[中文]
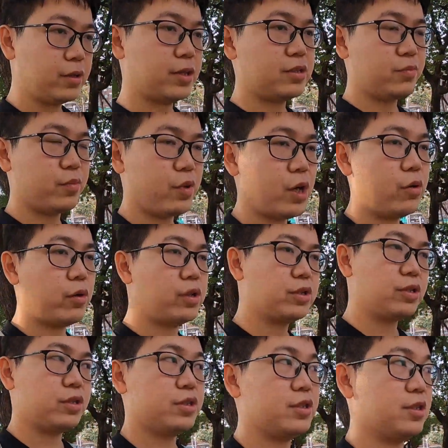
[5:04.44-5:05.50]
但是不要忘
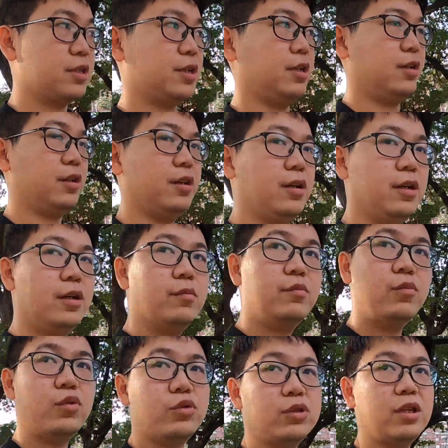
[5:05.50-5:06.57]
记自己的
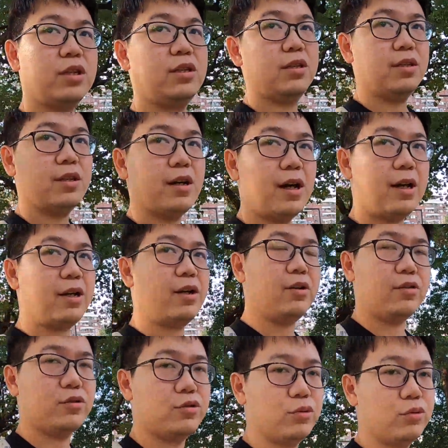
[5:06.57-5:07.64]
目的还
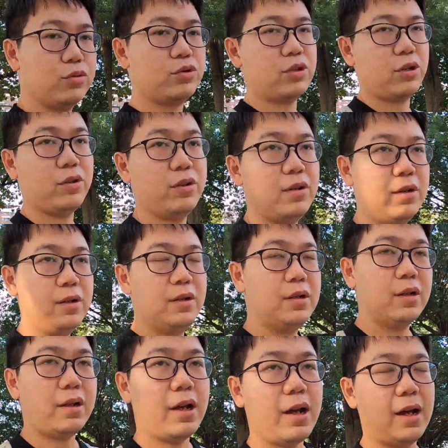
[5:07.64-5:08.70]
有初衷。
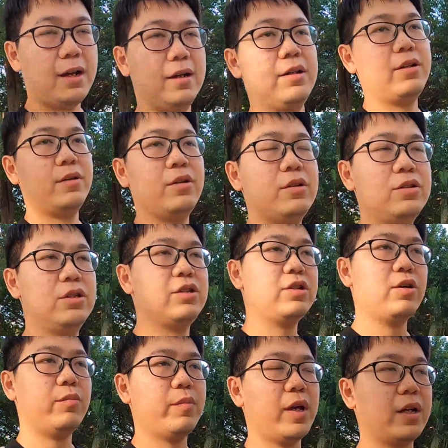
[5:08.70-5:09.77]
那
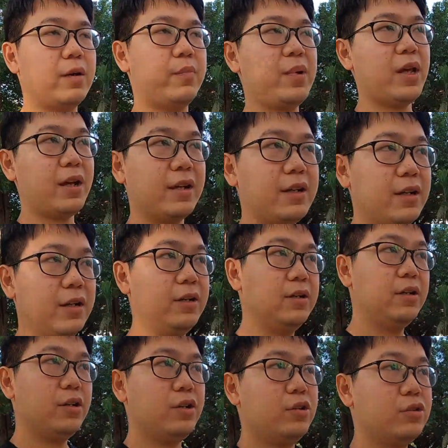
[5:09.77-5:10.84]
经由每个片刻，
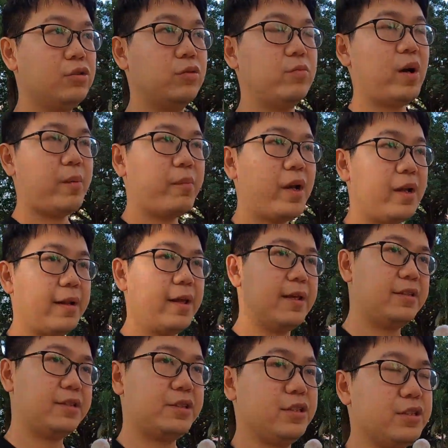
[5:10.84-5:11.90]
去慢慢
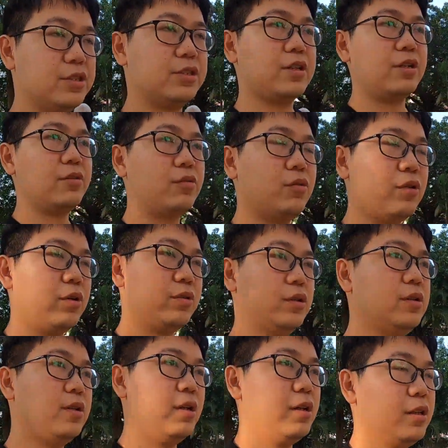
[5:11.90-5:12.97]
累积生活
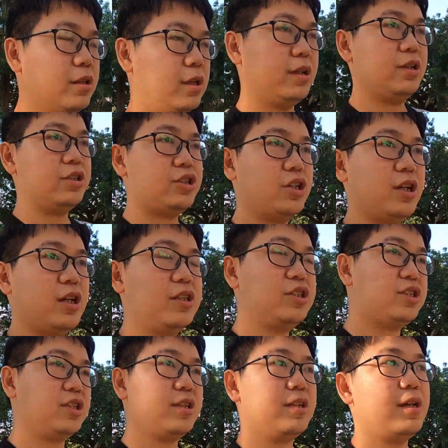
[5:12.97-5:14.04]
的一些
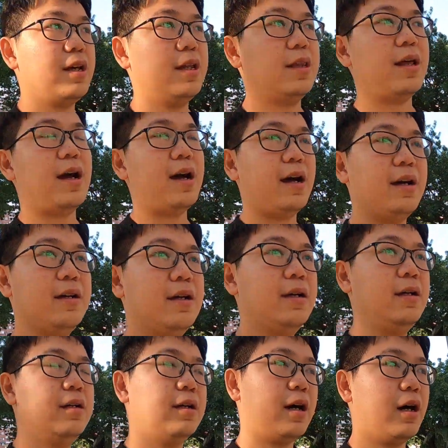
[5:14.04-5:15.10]
经验啊。
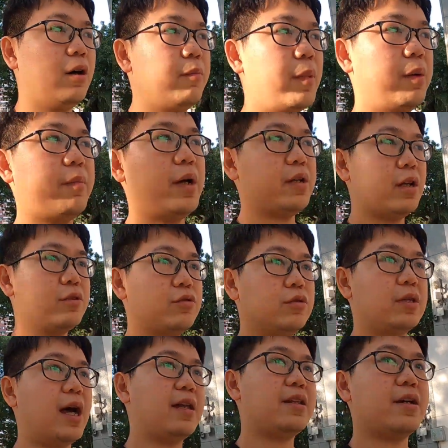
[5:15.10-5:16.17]
然后慢慢的去
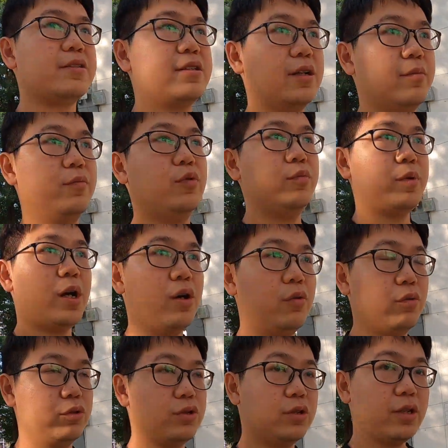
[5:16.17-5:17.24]
达到这个目标，
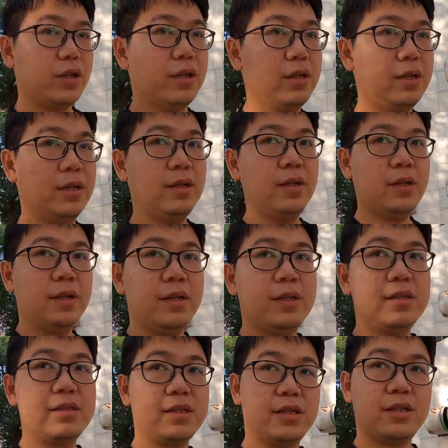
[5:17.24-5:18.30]
我觉得
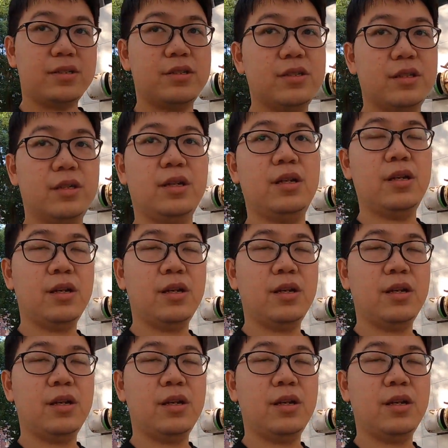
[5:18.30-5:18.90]
这个是，